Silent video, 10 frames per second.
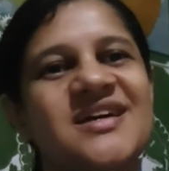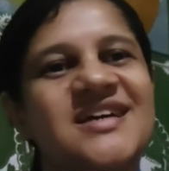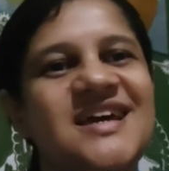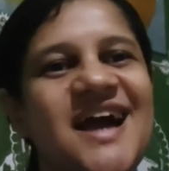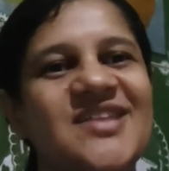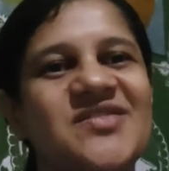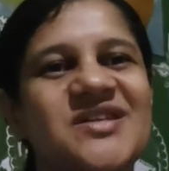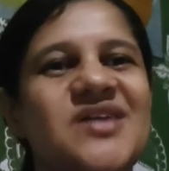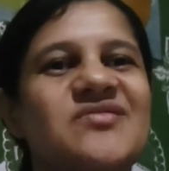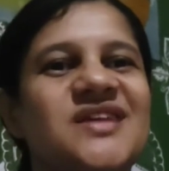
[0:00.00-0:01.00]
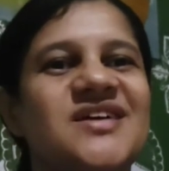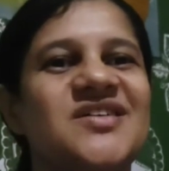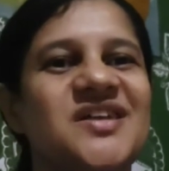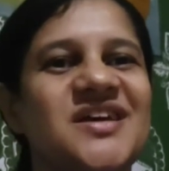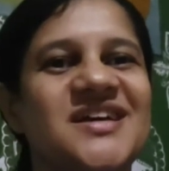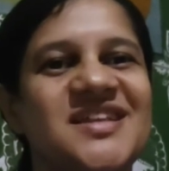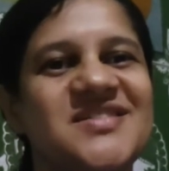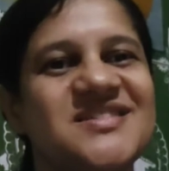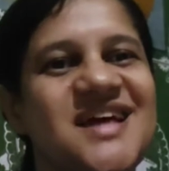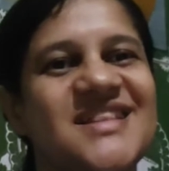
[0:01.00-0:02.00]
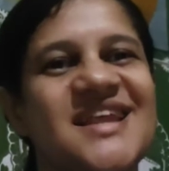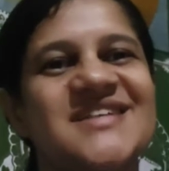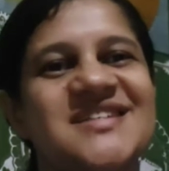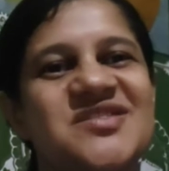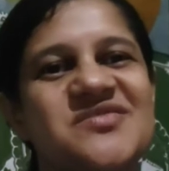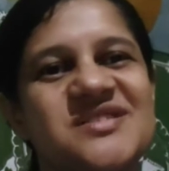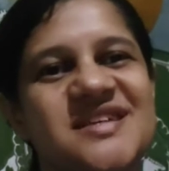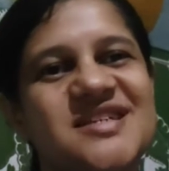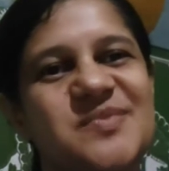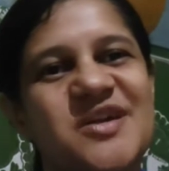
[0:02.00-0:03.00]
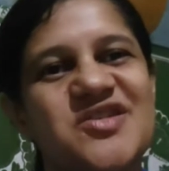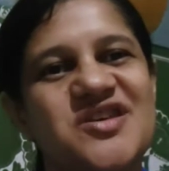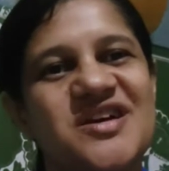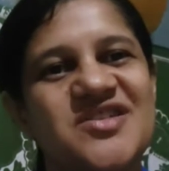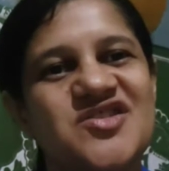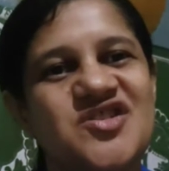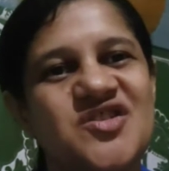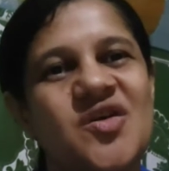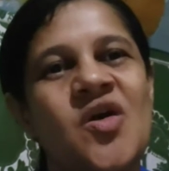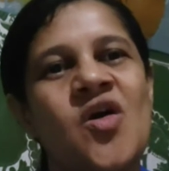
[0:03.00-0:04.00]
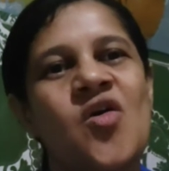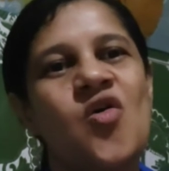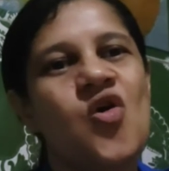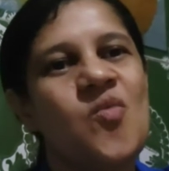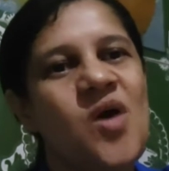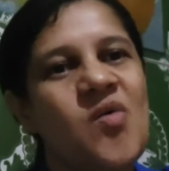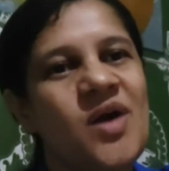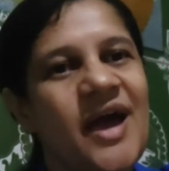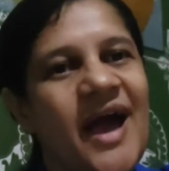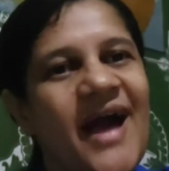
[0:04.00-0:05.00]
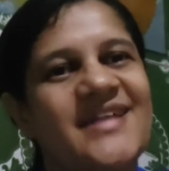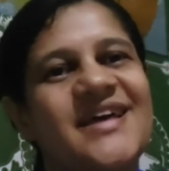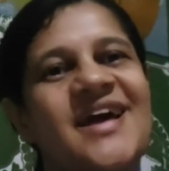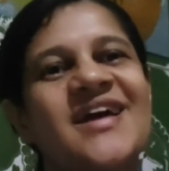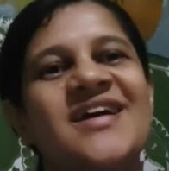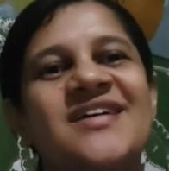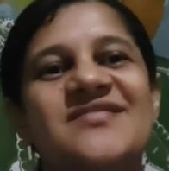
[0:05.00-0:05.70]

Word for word: E cada um que está vindo aí, eu creio que Deus está trazendo vocês para este cantinho, rumo a um K, né?